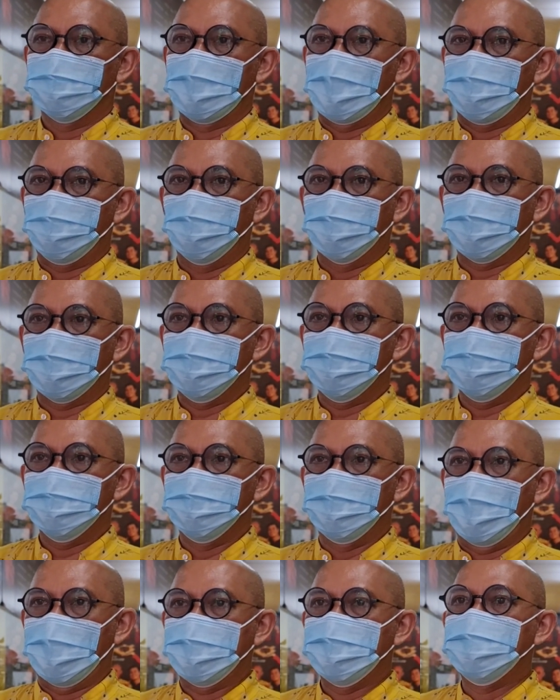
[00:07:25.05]
làm một
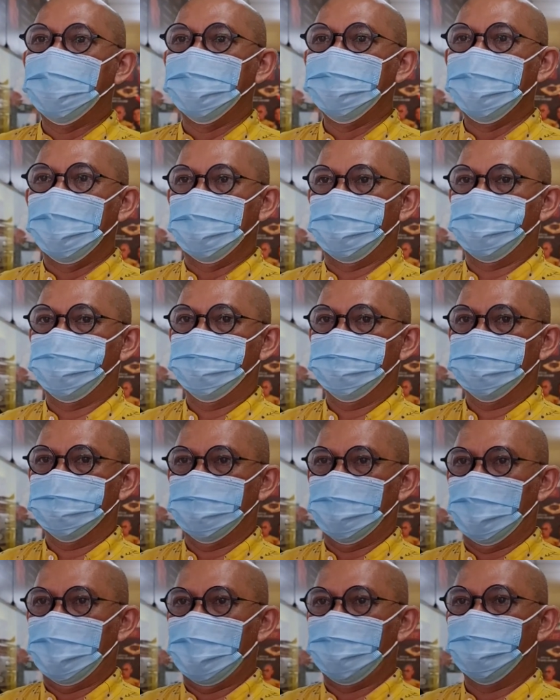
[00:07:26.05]
cái dự án khởi nghiệp
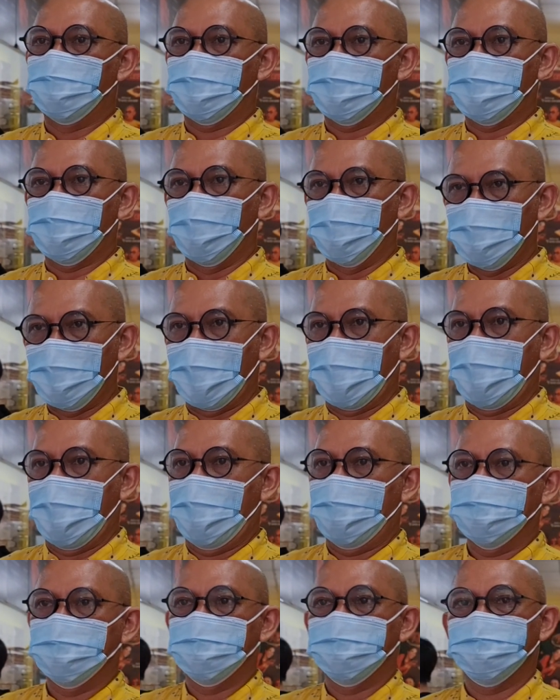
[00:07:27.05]
là làm một cái chuỗi
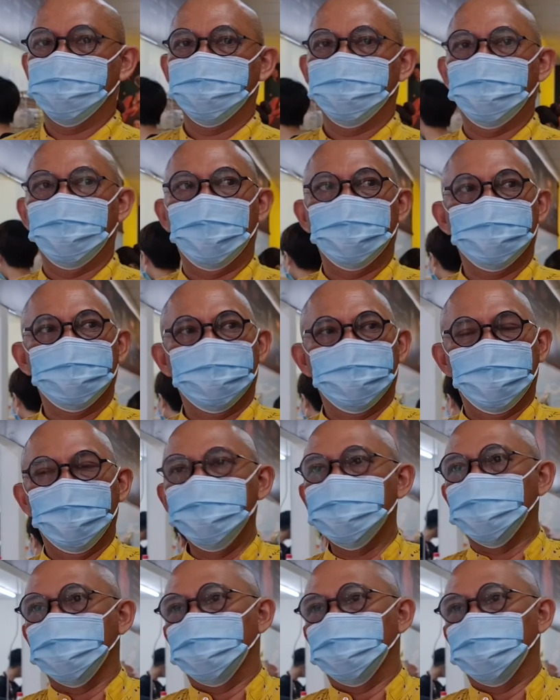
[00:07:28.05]
gà. Dạ. Ý